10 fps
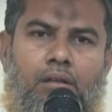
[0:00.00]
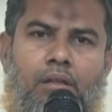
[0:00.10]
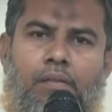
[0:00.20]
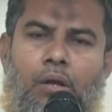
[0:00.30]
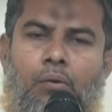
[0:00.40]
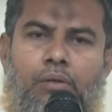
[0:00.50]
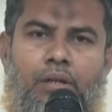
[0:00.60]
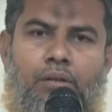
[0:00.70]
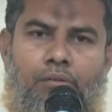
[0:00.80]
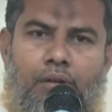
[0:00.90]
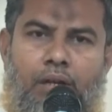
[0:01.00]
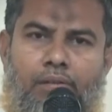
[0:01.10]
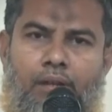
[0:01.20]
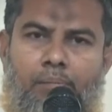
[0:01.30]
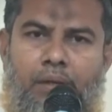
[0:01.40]
எந்த அளவுக்கு என்று சொன்னால்
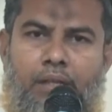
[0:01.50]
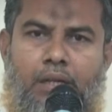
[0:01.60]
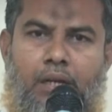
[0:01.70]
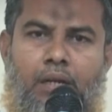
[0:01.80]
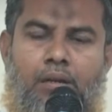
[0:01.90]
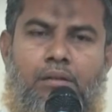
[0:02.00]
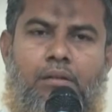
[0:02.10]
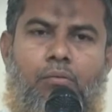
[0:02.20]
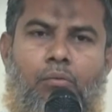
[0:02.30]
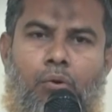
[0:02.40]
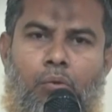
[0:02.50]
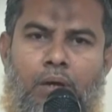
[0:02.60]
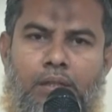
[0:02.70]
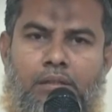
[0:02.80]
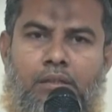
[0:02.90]
சில பகுதிகளில் ஒரு
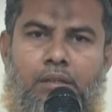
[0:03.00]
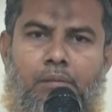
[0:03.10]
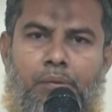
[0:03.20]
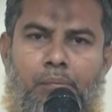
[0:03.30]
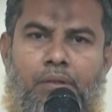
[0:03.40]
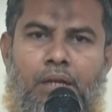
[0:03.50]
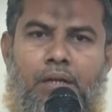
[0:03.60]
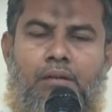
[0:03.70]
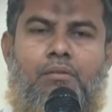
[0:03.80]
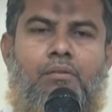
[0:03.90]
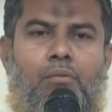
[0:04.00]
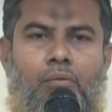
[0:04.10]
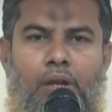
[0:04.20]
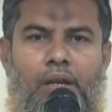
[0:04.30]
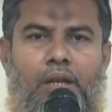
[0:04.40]
மாதத்திற்கு பின்புதான்
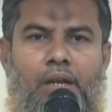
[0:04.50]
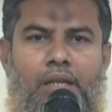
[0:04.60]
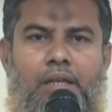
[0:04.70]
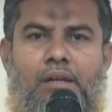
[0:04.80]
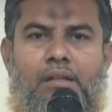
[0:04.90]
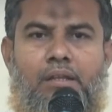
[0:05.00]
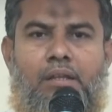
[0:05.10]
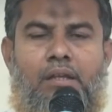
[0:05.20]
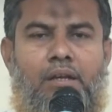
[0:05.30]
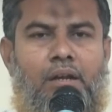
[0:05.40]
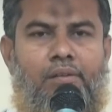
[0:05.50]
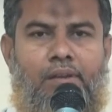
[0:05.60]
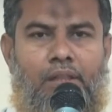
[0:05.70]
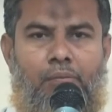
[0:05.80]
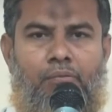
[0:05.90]
குடிநீர் கிடைக்கின்றது என்கின்ற
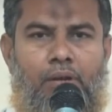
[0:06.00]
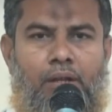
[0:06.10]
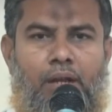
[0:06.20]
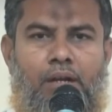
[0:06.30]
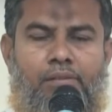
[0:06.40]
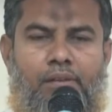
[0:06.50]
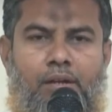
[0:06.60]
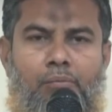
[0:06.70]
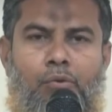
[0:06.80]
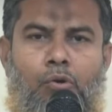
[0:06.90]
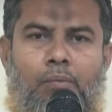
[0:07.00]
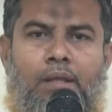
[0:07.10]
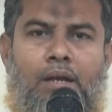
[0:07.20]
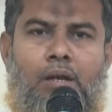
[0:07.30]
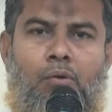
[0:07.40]
செய்தியும் சொல்கிறார்கள் சிலர் மூன்று
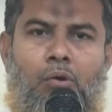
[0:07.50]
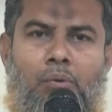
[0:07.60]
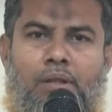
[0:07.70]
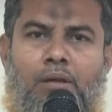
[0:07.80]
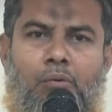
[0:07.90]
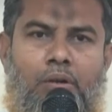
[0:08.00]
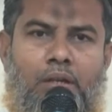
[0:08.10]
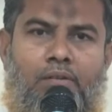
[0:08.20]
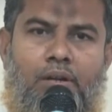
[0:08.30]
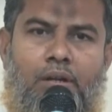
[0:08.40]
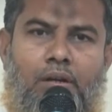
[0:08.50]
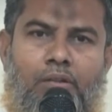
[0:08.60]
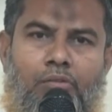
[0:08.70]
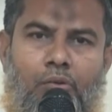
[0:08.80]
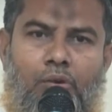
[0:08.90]
மாதங்களுக்கு ஒரு முறை தான் குடிநீர்
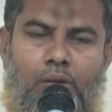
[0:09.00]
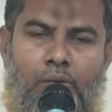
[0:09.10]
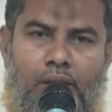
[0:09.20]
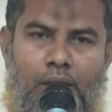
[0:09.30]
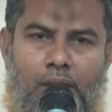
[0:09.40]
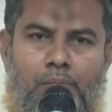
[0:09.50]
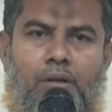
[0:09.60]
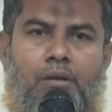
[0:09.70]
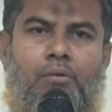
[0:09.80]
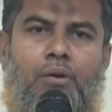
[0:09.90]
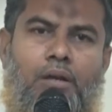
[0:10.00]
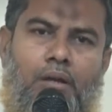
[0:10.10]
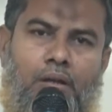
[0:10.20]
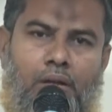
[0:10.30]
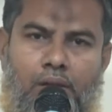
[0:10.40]
வருகின்றது சொல்லக்கூடியதெல்லாம் கண்ணூரை
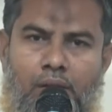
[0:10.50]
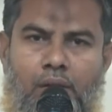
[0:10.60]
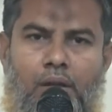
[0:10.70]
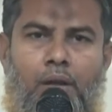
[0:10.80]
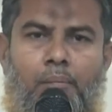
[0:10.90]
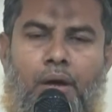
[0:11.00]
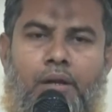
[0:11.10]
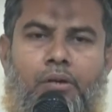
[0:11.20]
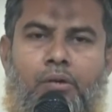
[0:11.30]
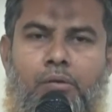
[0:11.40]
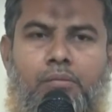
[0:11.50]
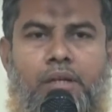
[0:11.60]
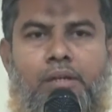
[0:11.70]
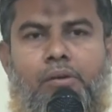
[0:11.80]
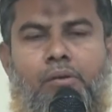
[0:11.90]
பார்க்கின்றோம்
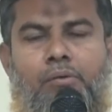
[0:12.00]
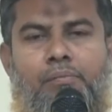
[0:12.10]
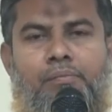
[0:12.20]
கேட்கின்றோம்